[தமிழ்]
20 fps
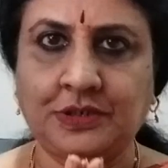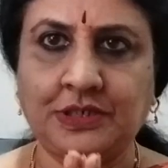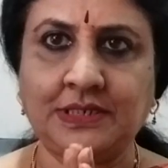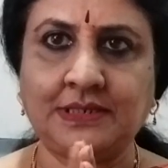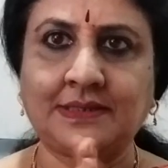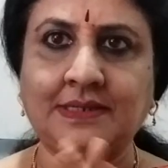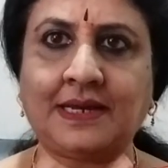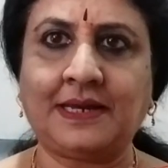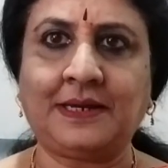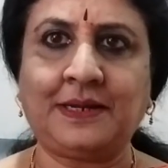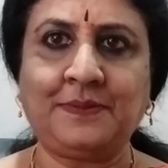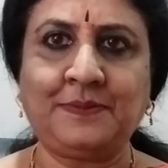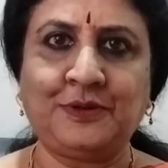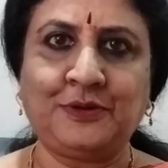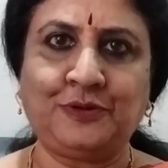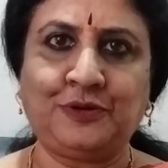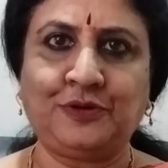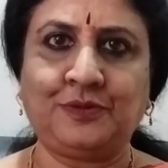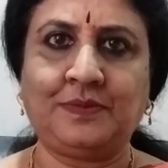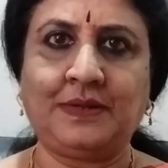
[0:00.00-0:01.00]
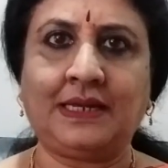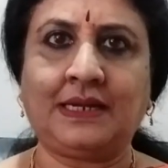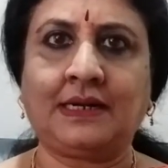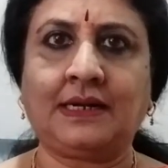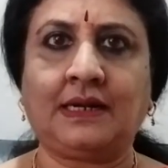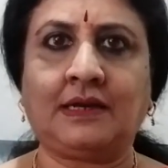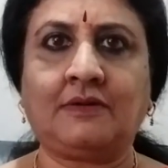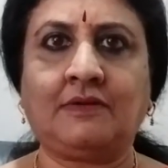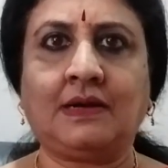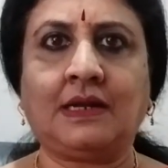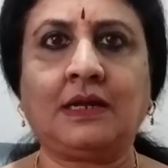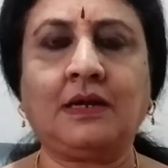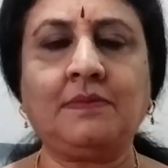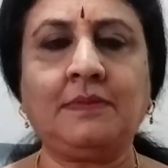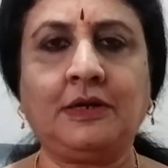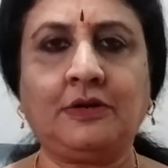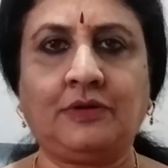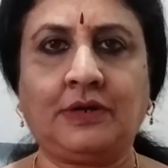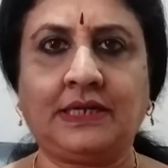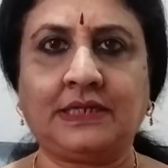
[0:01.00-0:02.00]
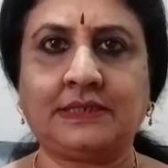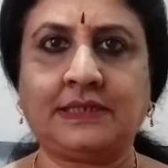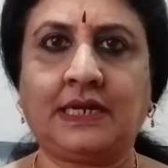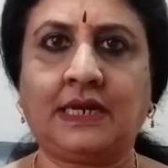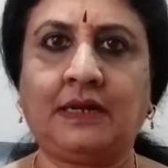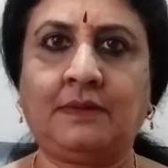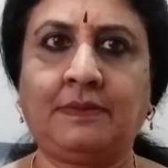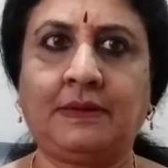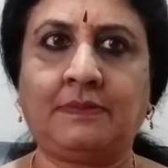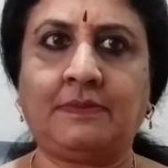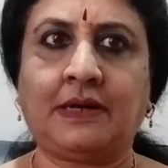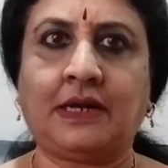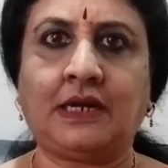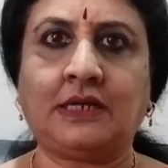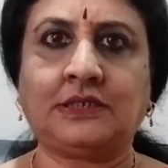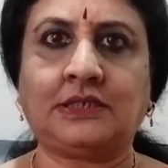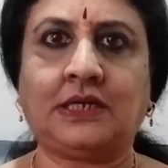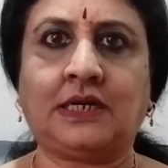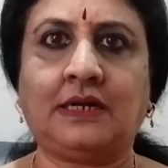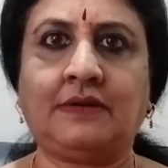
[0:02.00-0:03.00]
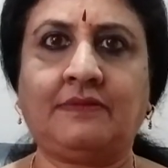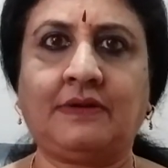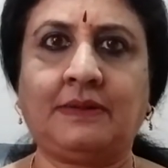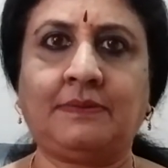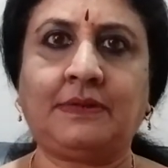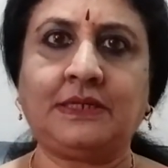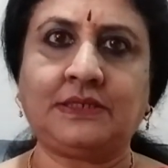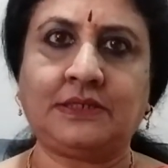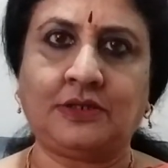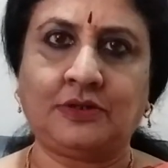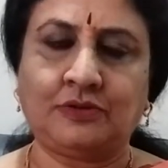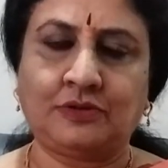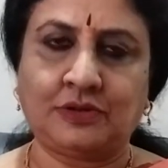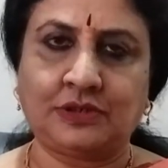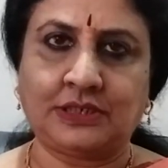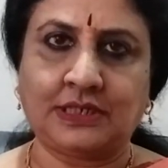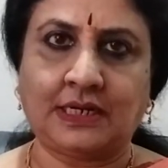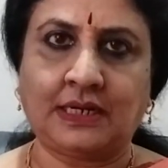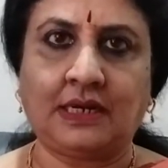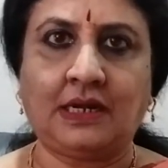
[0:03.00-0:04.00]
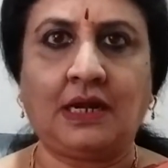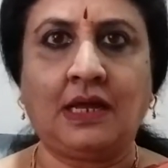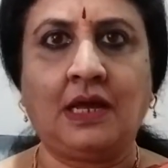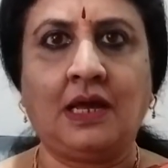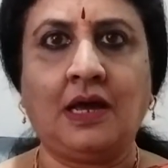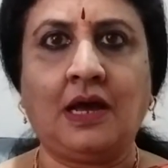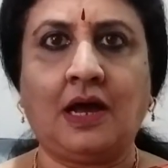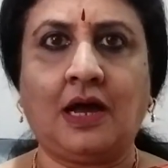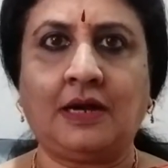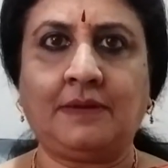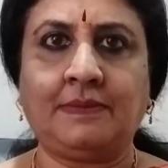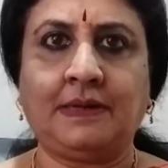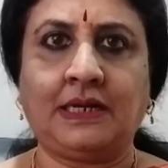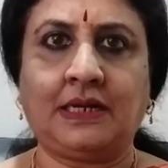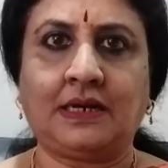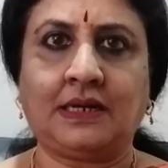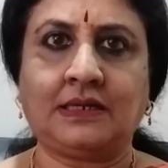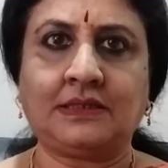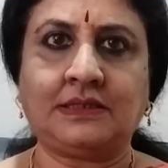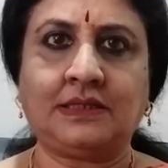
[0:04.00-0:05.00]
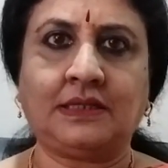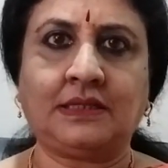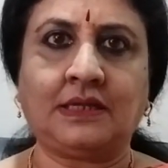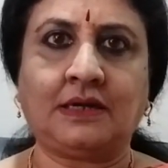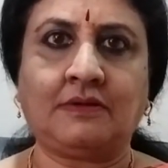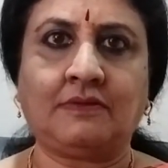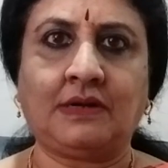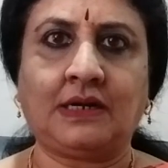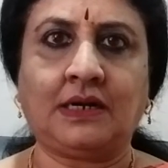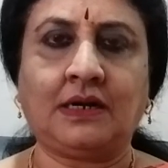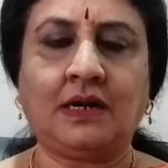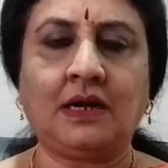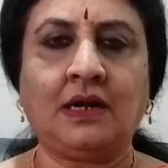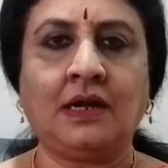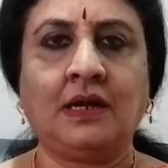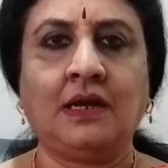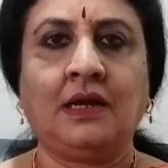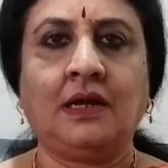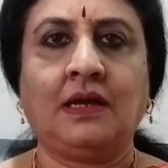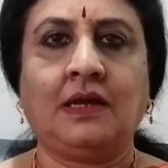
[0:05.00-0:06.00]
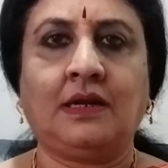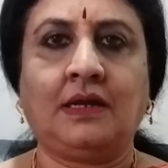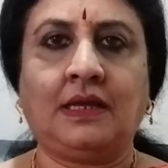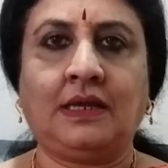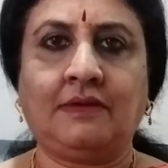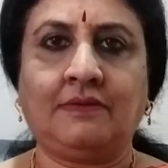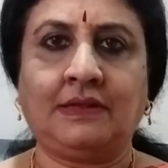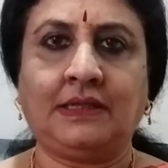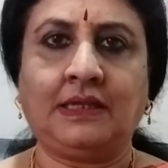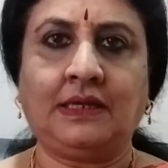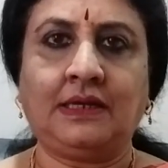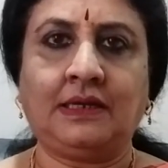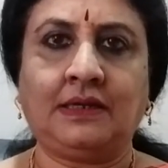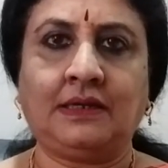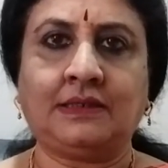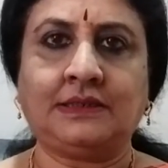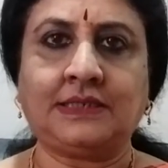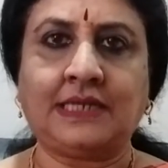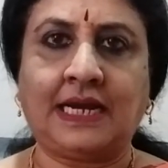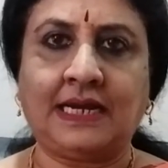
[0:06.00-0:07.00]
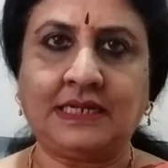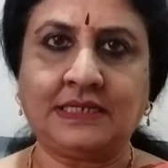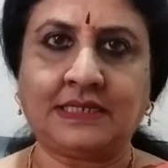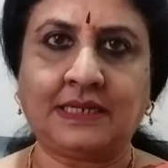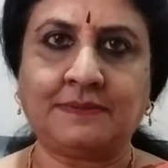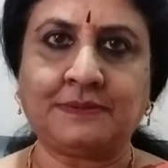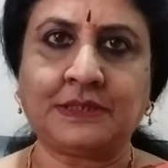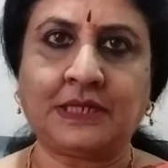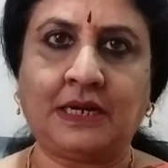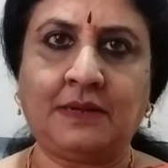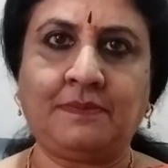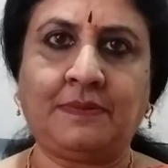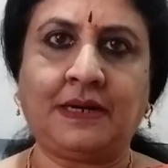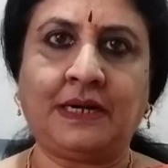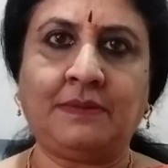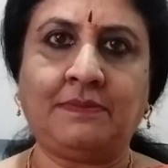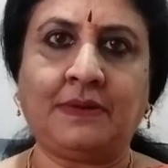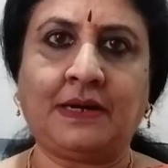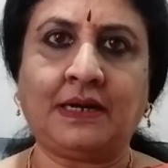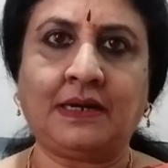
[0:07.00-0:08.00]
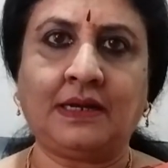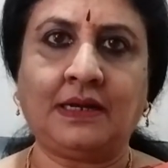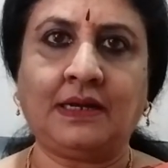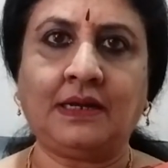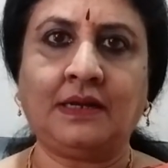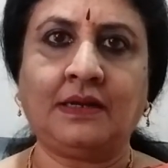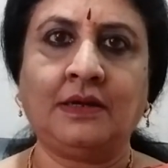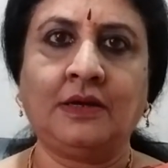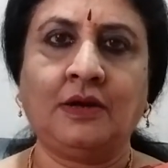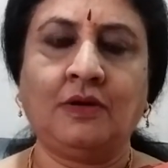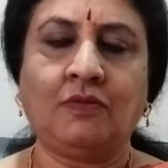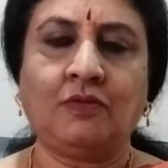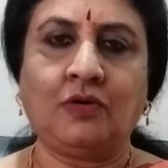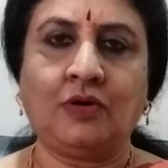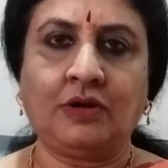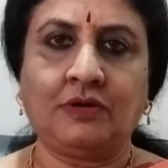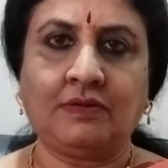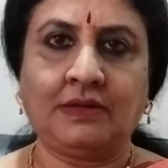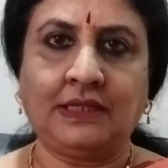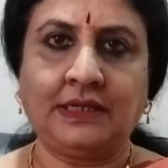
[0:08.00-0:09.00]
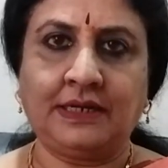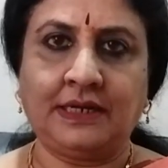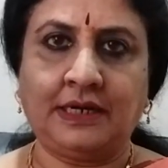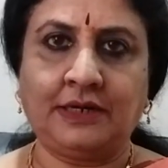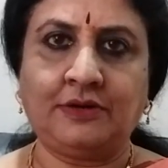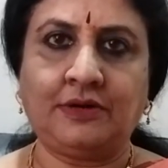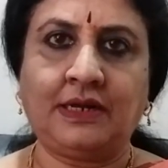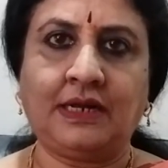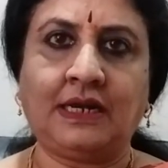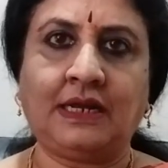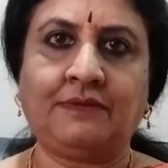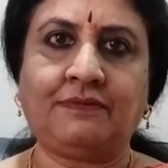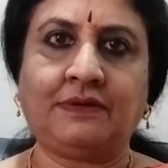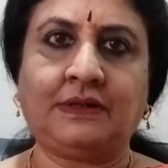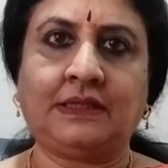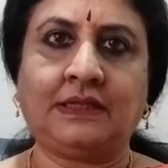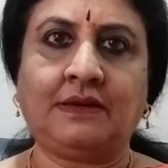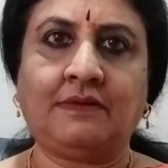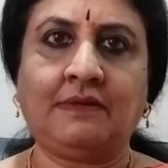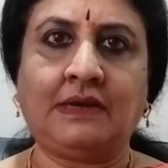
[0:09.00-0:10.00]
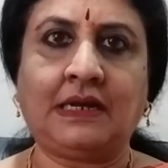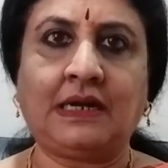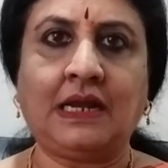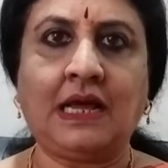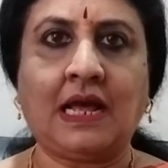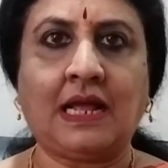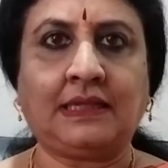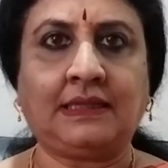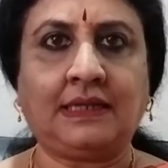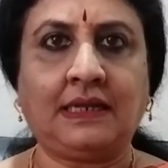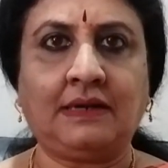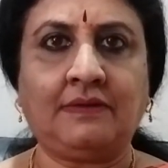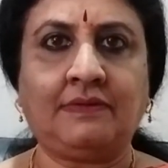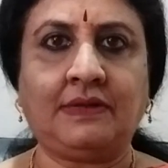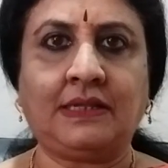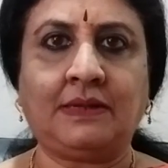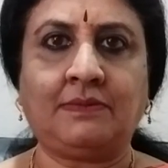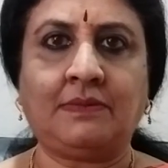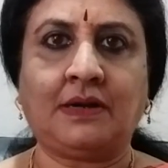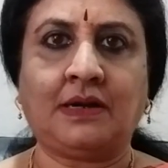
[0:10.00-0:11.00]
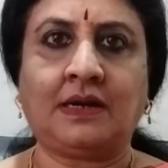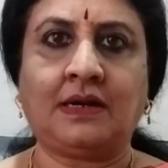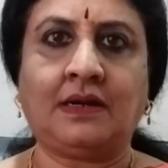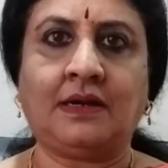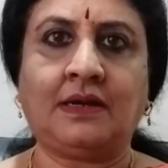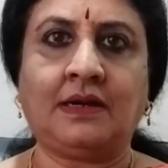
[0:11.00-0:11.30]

சாய்ராம் யூடியூப் நேர்களுக்கு வணக்கம் என்னுடைய சேனல் பேர் மாலா சாண்டி டிவன்லிஸ் இன்னொரு சேனல் ஆன்மீக ரகசிய தகவல்கள் நீங்கள் வந்து சேனல் சப்ஸ்கிரைப் பண்ணி பாருங்கள் உங்களுக்கு வந்து டே டு டே லைஃப்க்கு தேவையான அத்தனை விதமான